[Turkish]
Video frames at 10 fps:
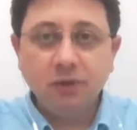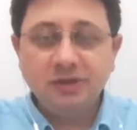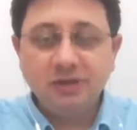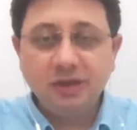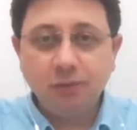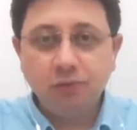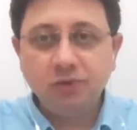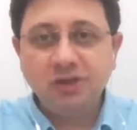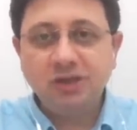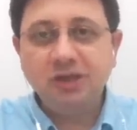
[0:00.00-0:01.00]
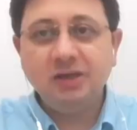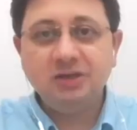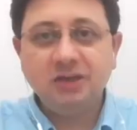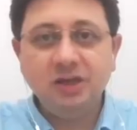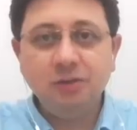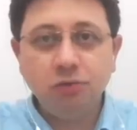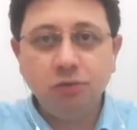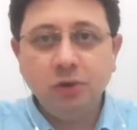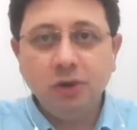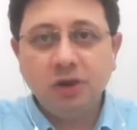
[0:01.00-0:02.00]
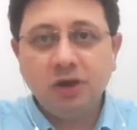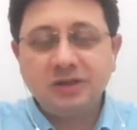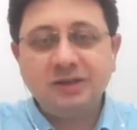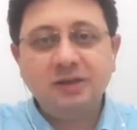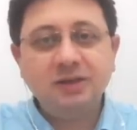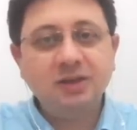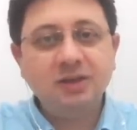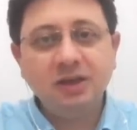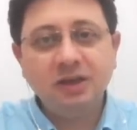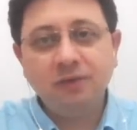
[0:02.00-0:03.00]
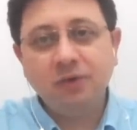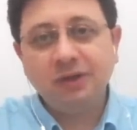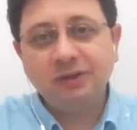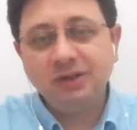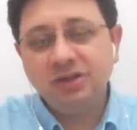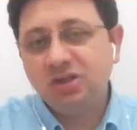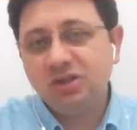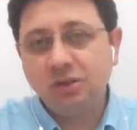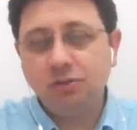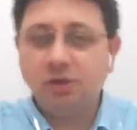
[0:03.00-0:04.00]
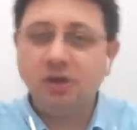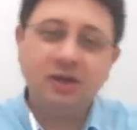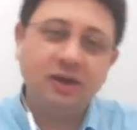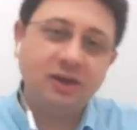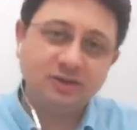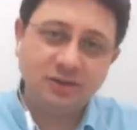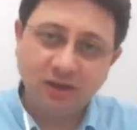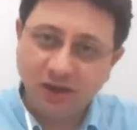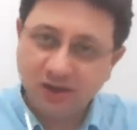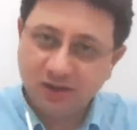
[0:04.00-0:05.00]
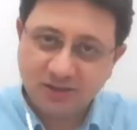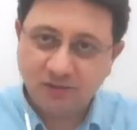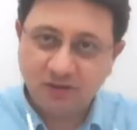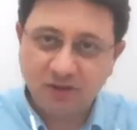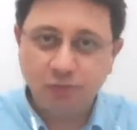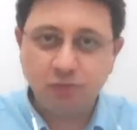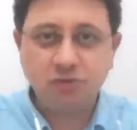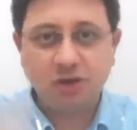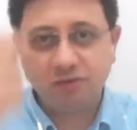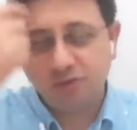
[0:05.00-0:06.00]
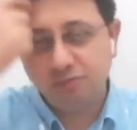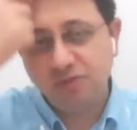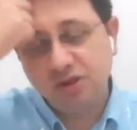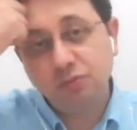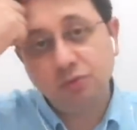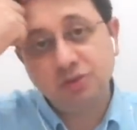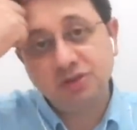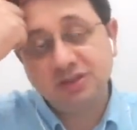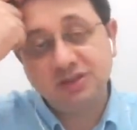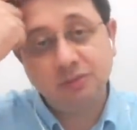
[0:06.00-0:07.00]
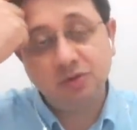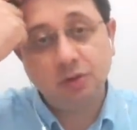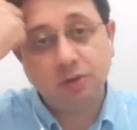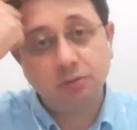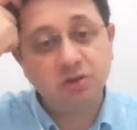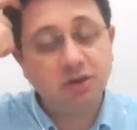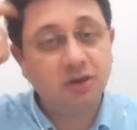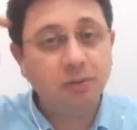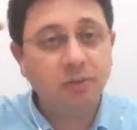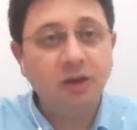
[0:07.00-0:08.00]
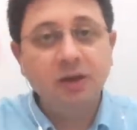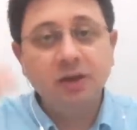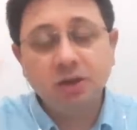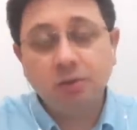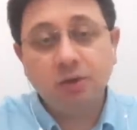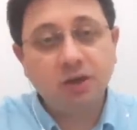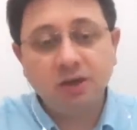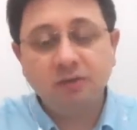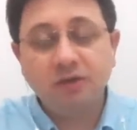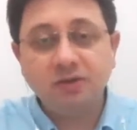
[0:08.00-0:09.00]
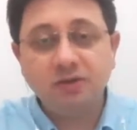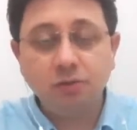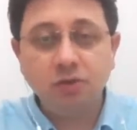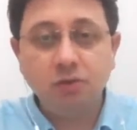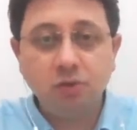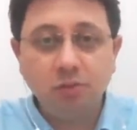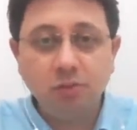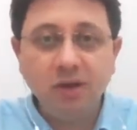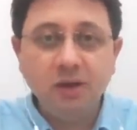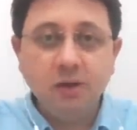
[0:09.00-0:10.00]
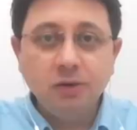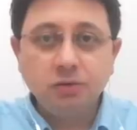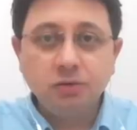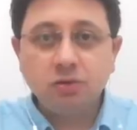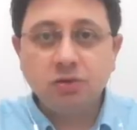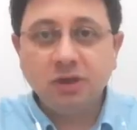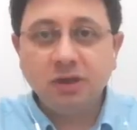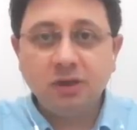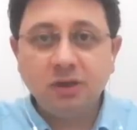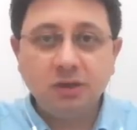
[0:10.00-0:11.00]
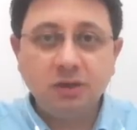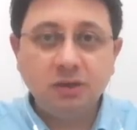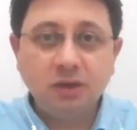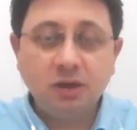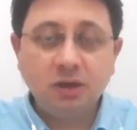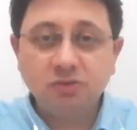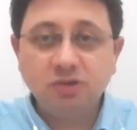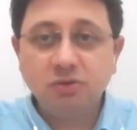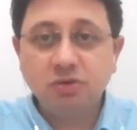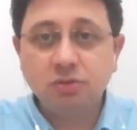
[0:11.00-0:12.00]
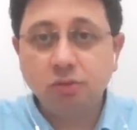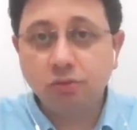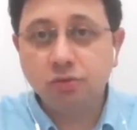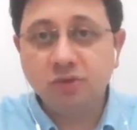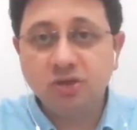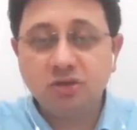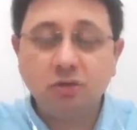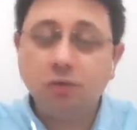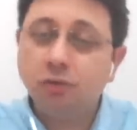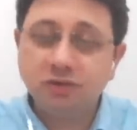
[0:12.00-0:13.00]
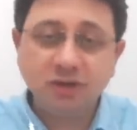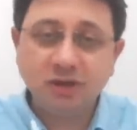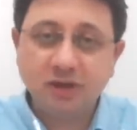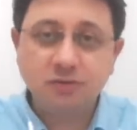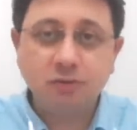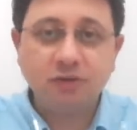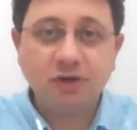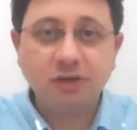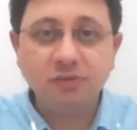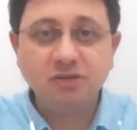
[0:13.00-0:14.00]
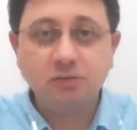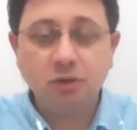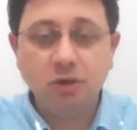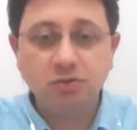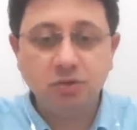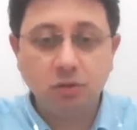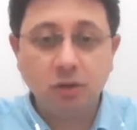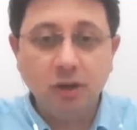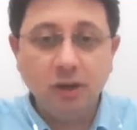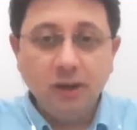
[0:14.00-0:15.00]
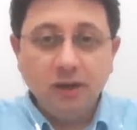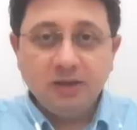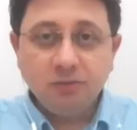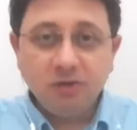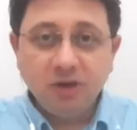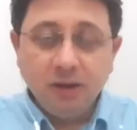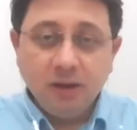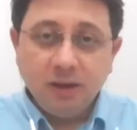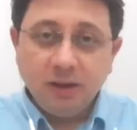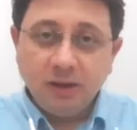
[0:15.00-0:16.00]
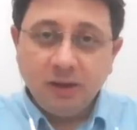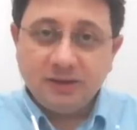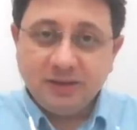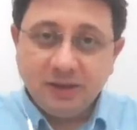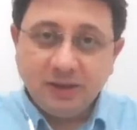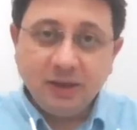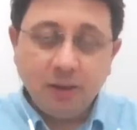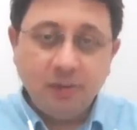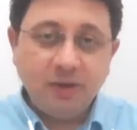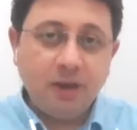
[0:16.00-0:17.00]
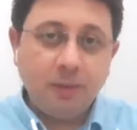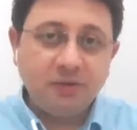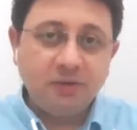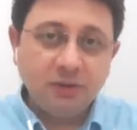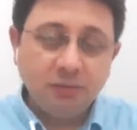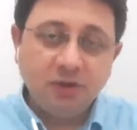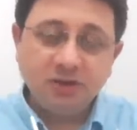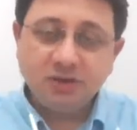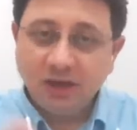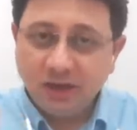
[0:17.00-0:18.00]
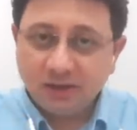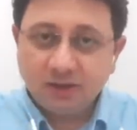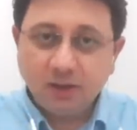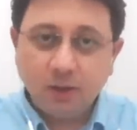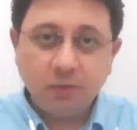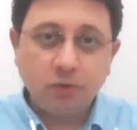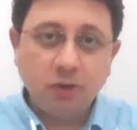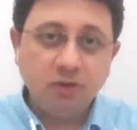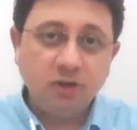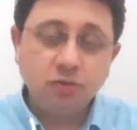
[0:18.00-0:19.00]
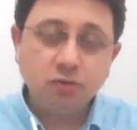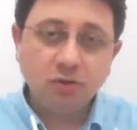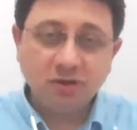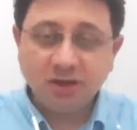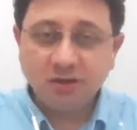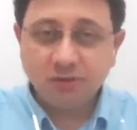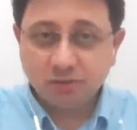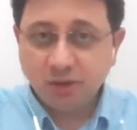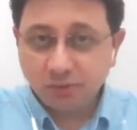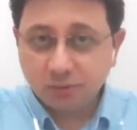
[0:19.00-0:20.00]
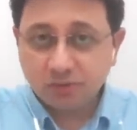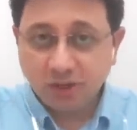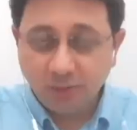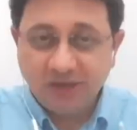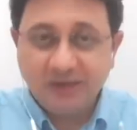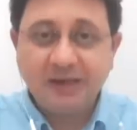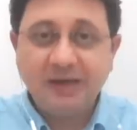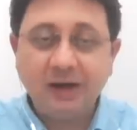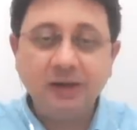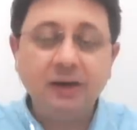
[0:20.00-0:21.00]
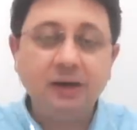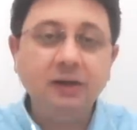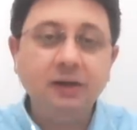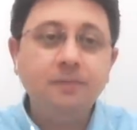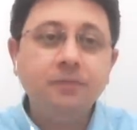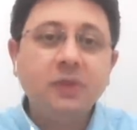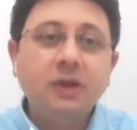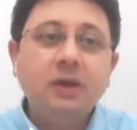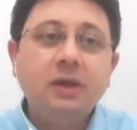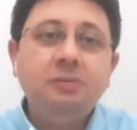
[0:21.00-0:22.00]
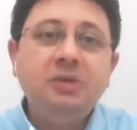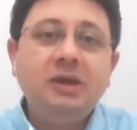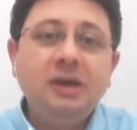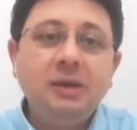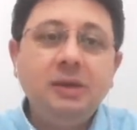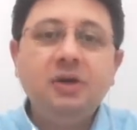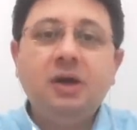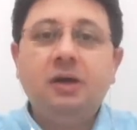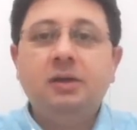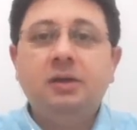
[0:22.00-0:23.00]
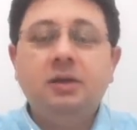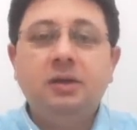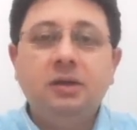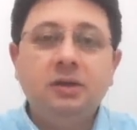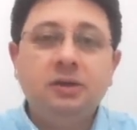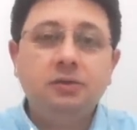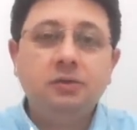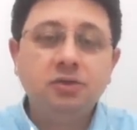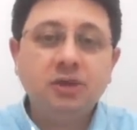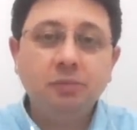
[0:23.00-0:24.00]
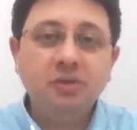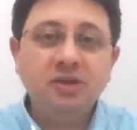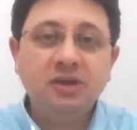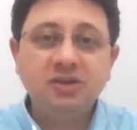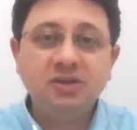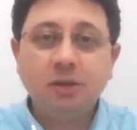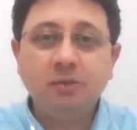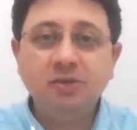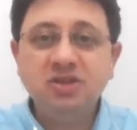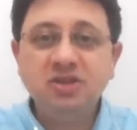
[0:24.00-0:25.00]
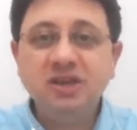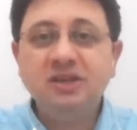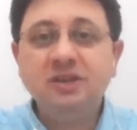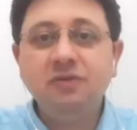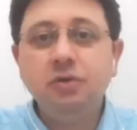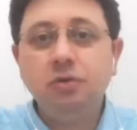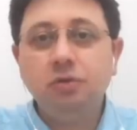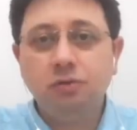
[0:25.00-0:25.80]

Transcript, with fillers: Dolayısıyla buradaki şey bu. Karşılığında da F-16'nın dişine göre en azından aynı seviyede bir uçak var. MiG-29 SM diyorlar uçaklar ama tam olarak hangi versiyon bilmiyorum ama sonuçta e, karşımızda bir Su-35 olsa da gerçi çok fark etmez de öyle bir şey yok. Şimdi e, senin de haber yaptığın, başka yerlerde de haber olan daha çok daha, daha doğrusu haberin kaynağı bir Libya e, sosyal medya hesabının çektiği video